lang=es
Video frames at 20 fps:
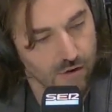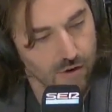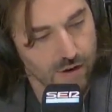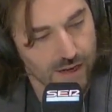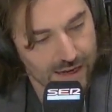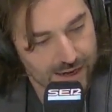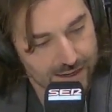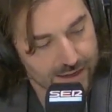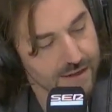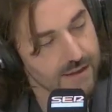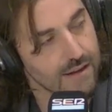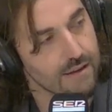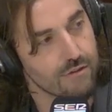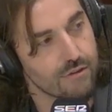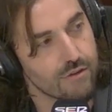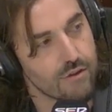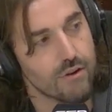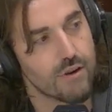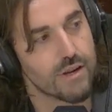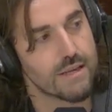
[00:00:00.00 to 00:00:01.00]
Cogí aquellas
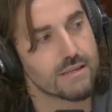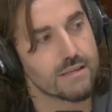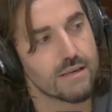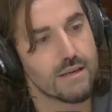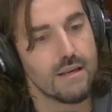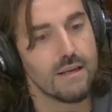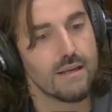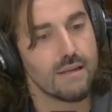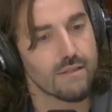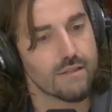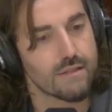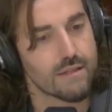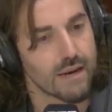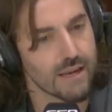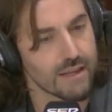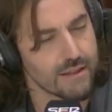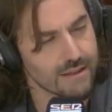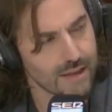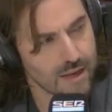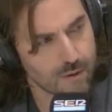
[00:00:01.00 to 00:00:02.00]
canciones,
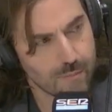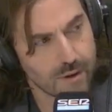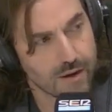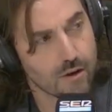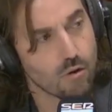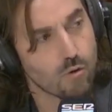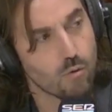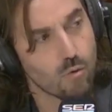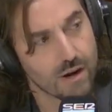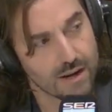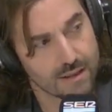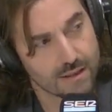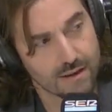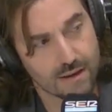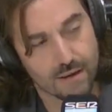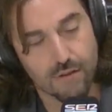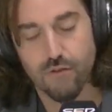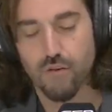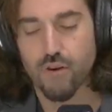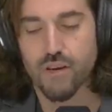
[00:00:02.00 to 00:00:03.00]
treinta y pico,
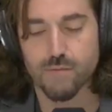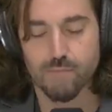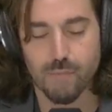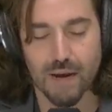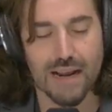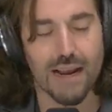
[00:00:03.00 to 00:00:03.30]
cuarenta canciones.